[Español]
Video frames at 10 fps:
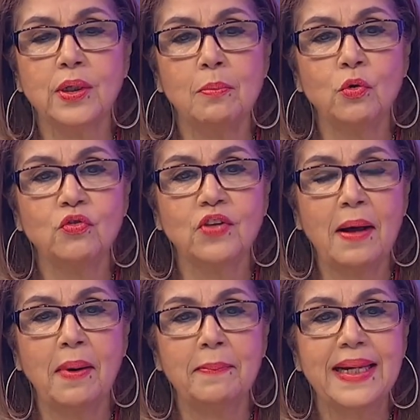Ramón
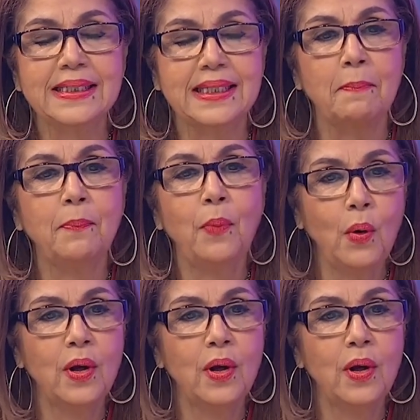Saba me atrapó